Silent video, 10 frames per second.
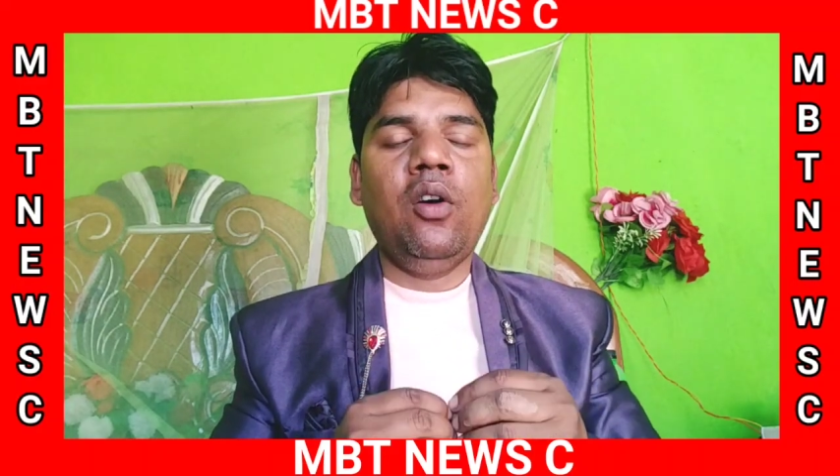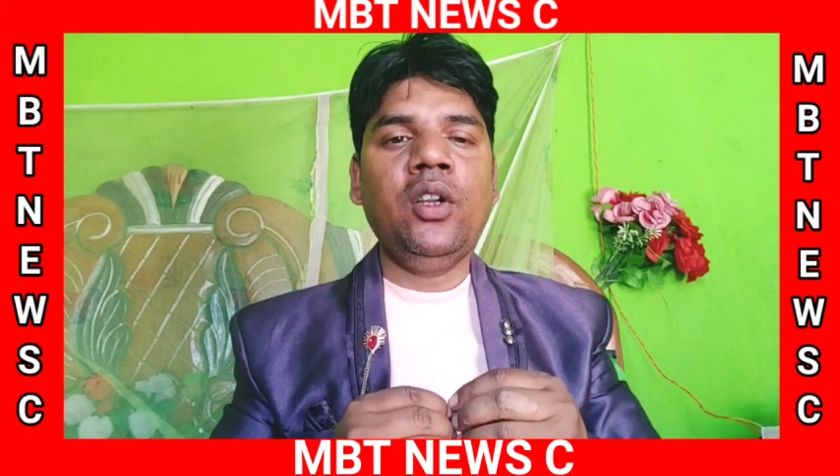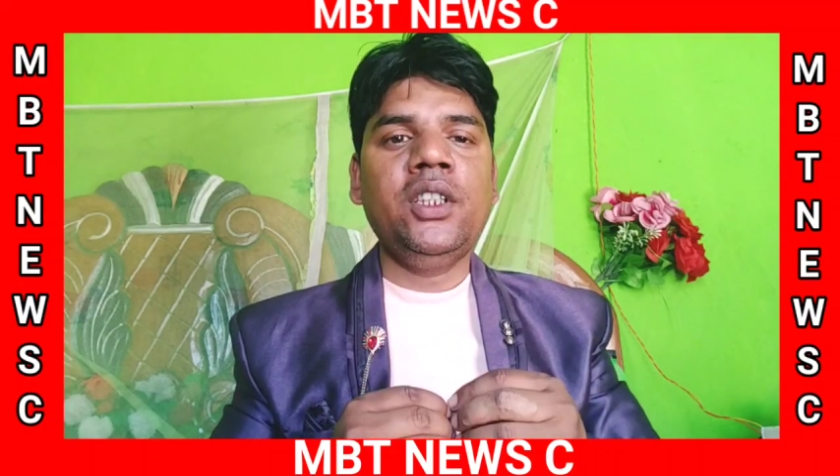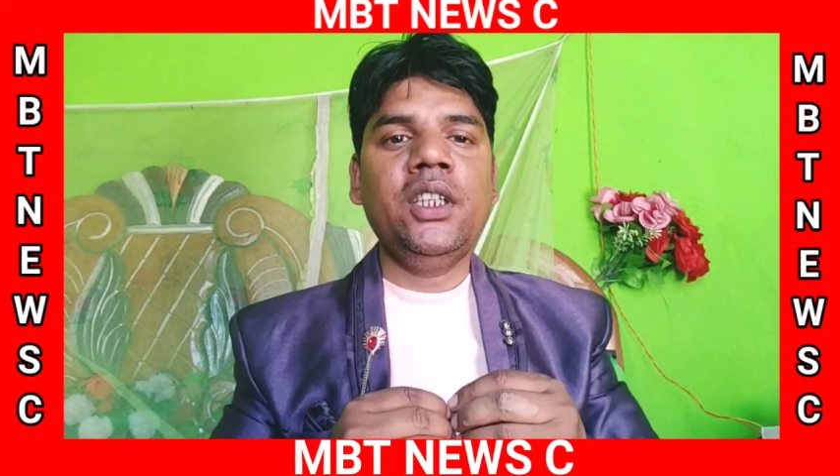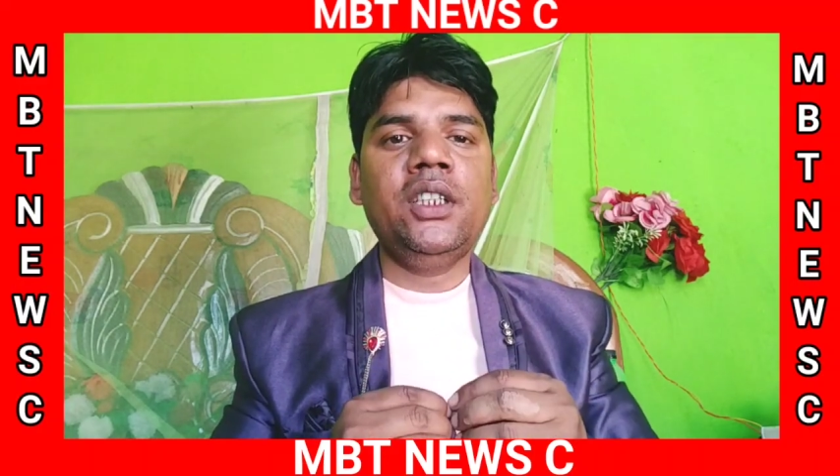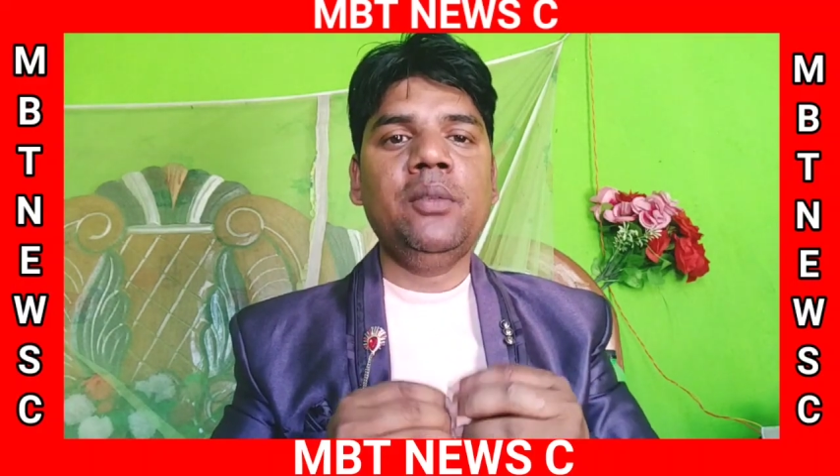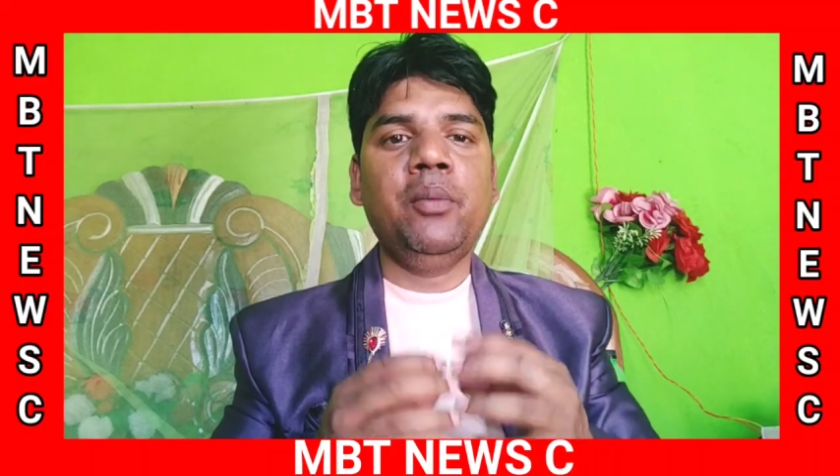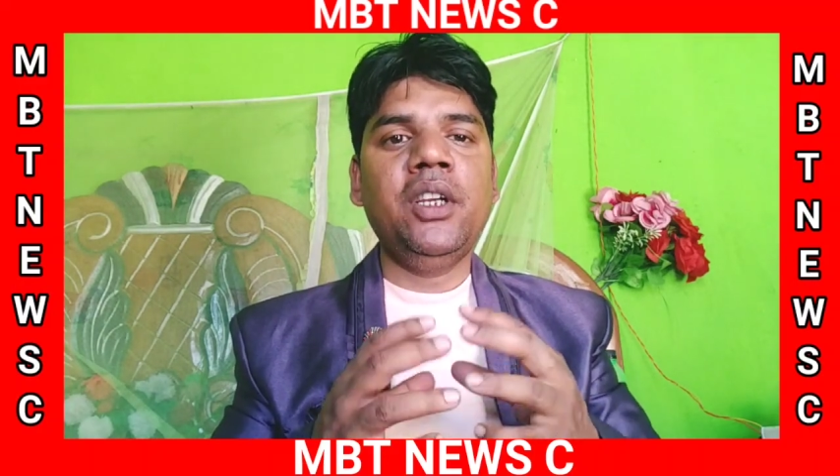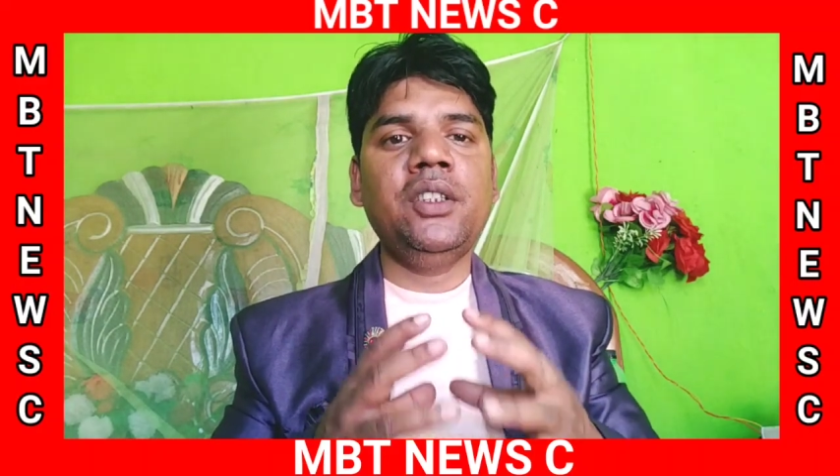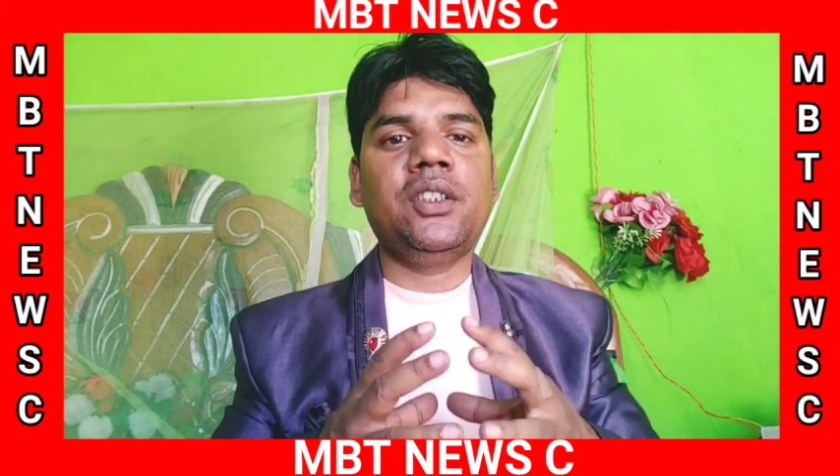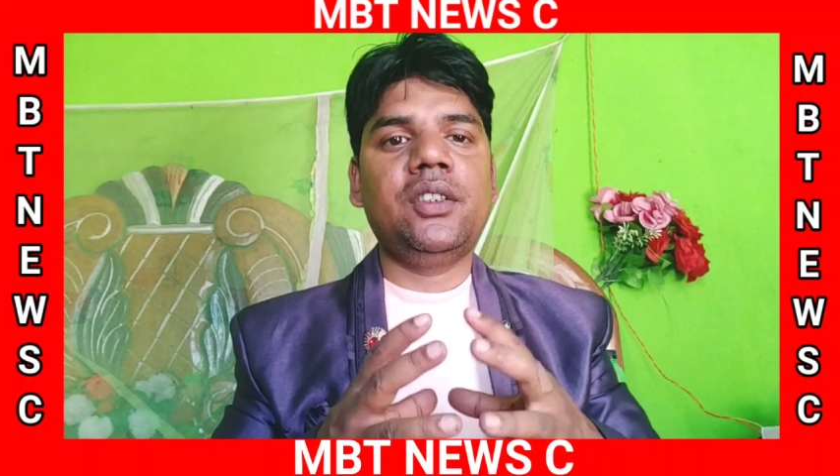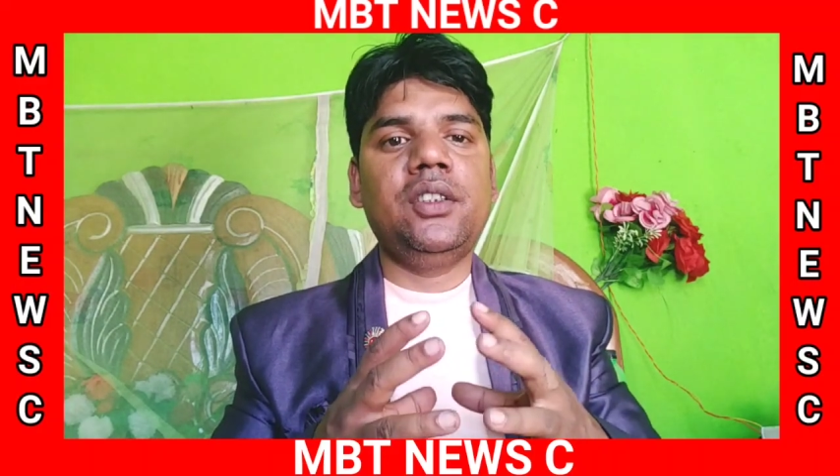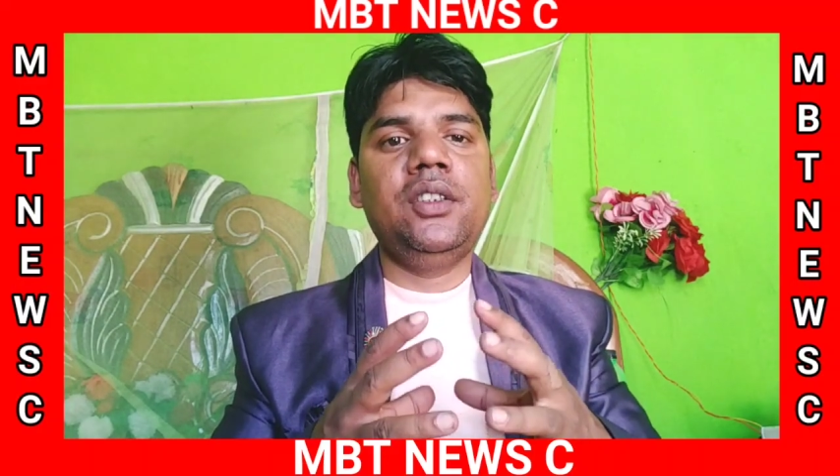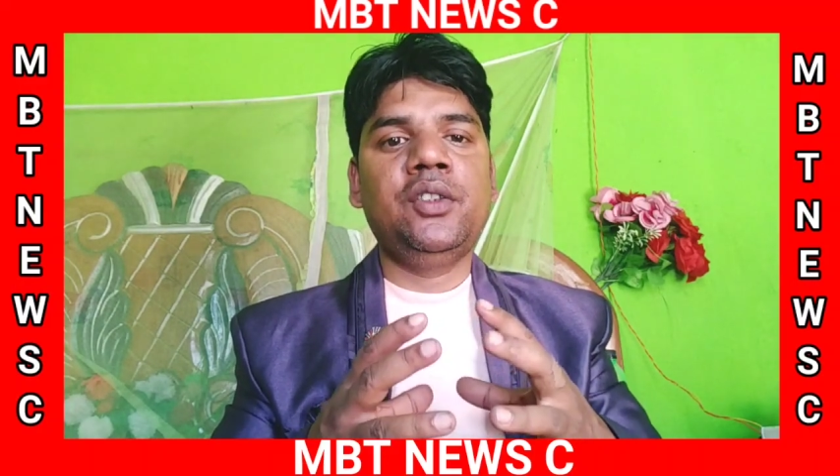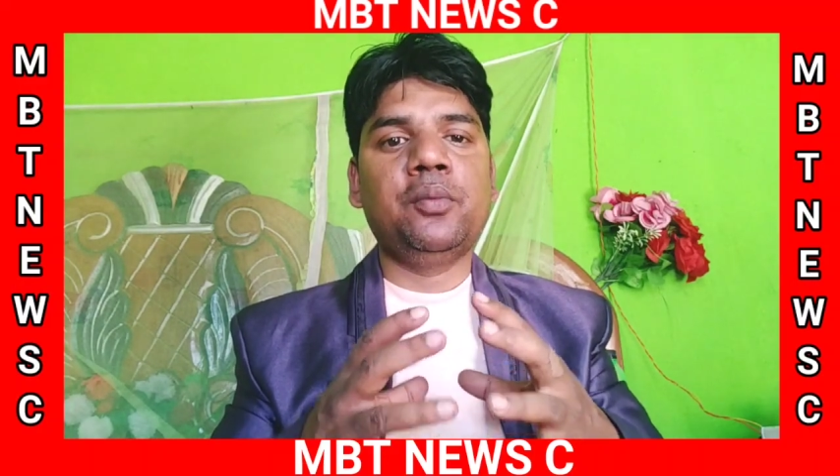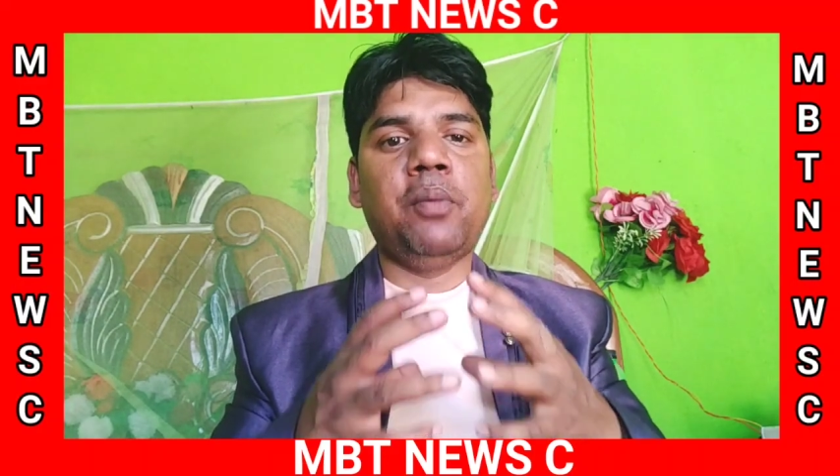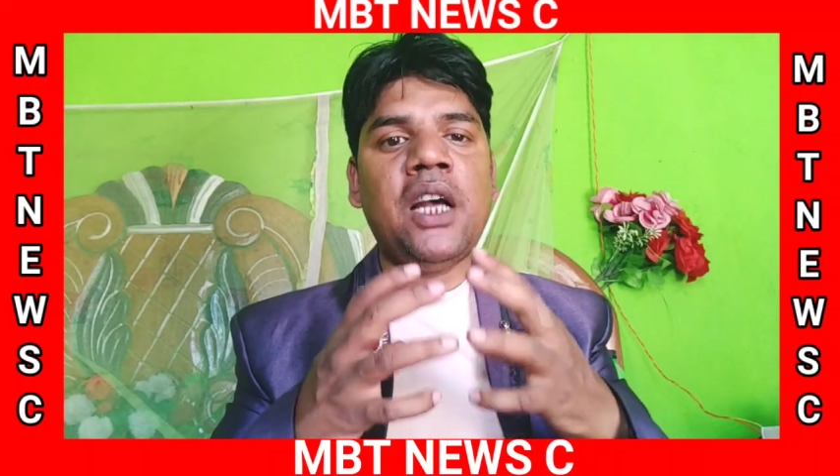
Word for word: और जो है कि मैं इस